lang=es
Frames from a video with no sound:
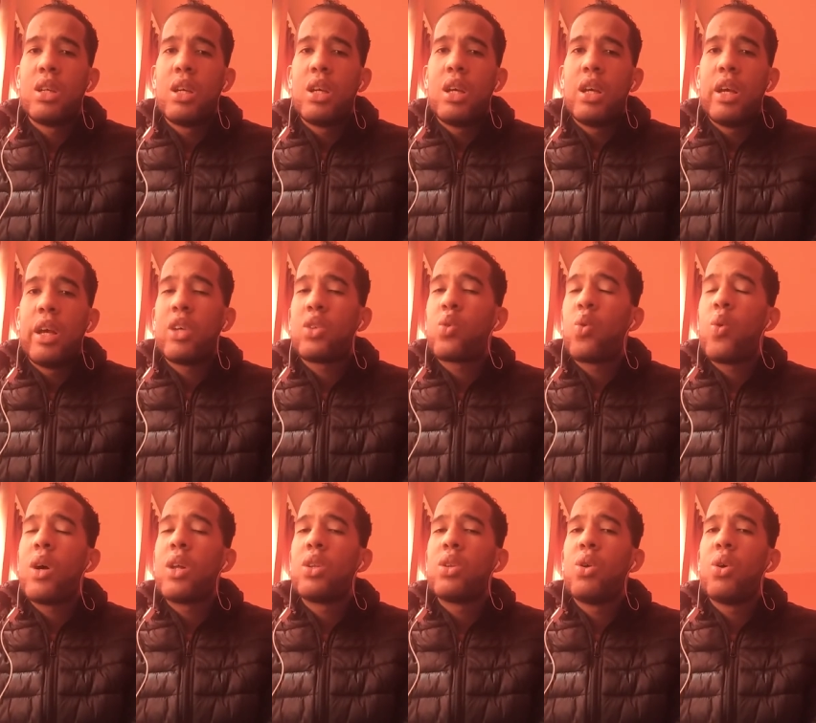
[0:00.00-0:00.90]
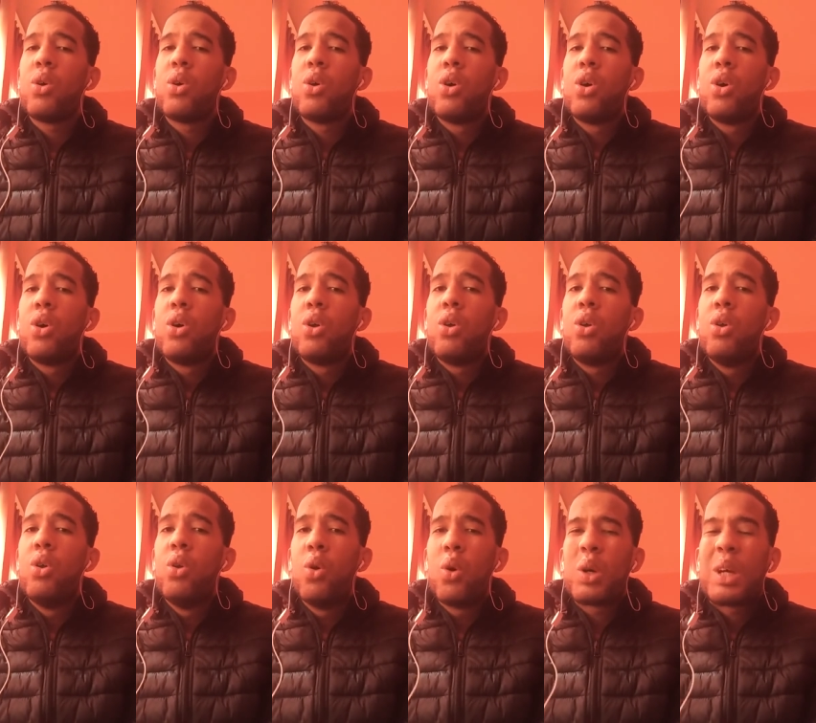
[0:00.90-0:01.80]
es cuando
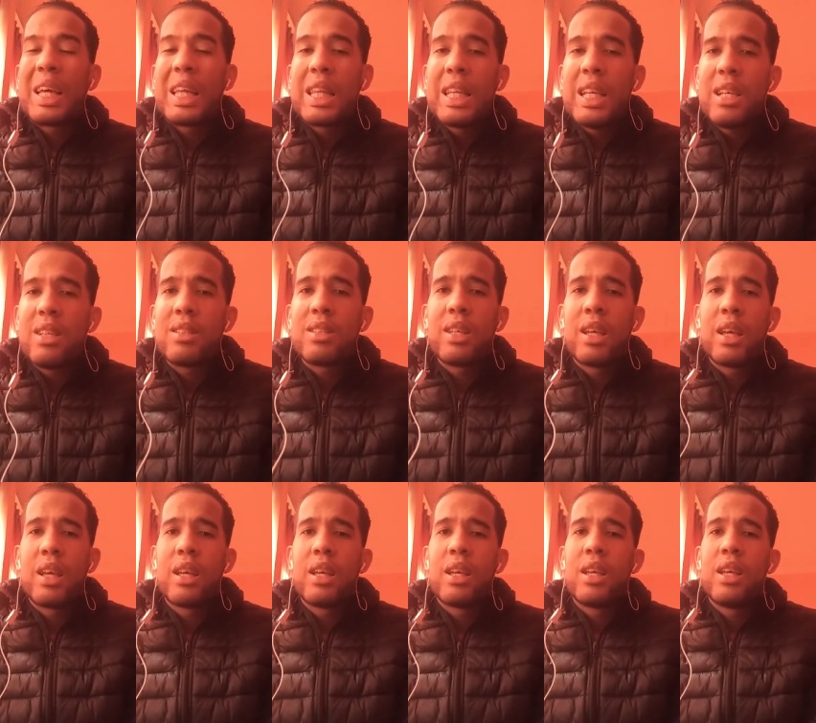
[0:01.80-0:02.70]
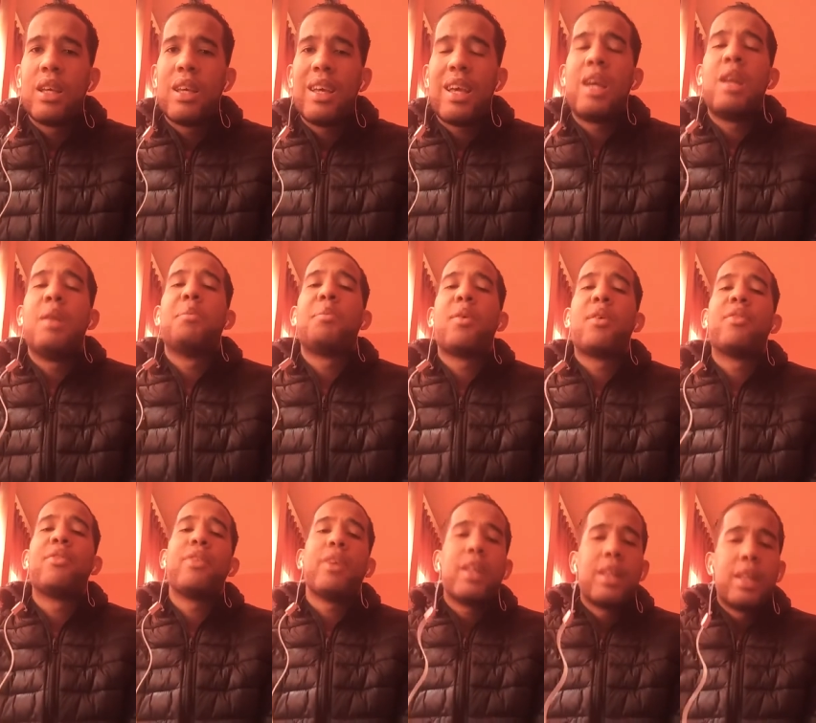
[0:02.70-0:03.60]
lo que dice el
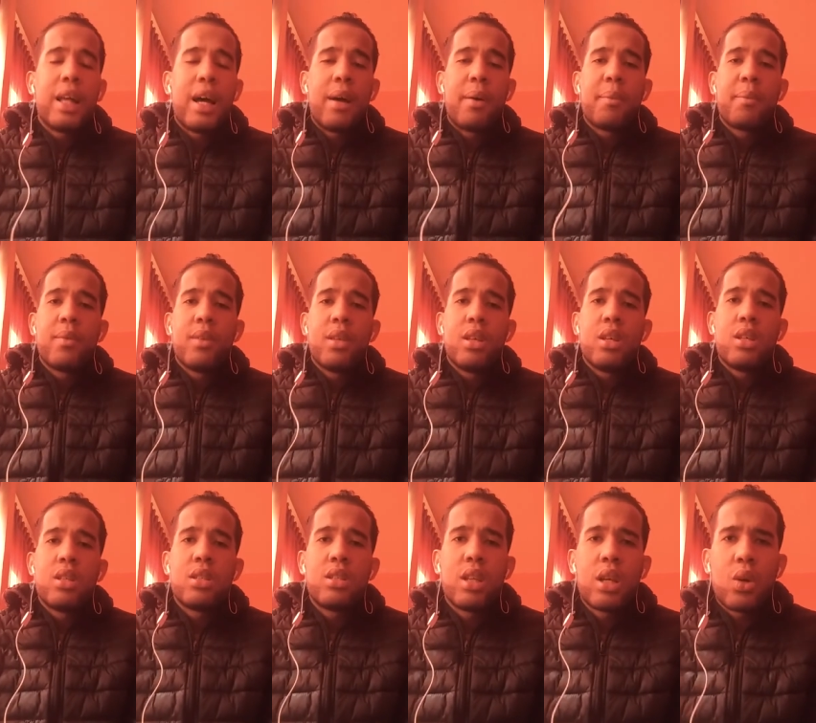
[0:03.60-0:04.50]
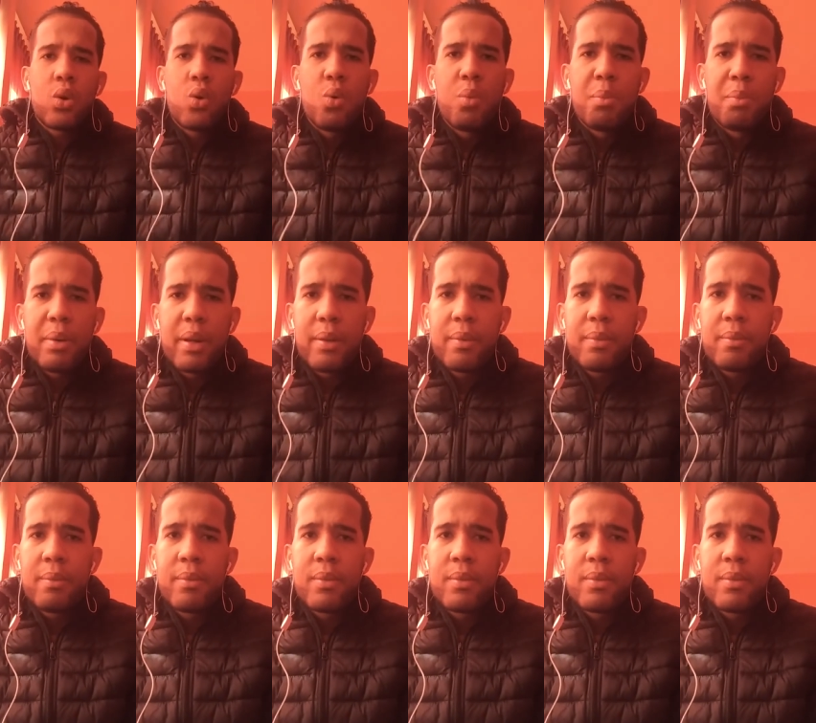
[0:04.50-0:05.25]
profeta se cumple.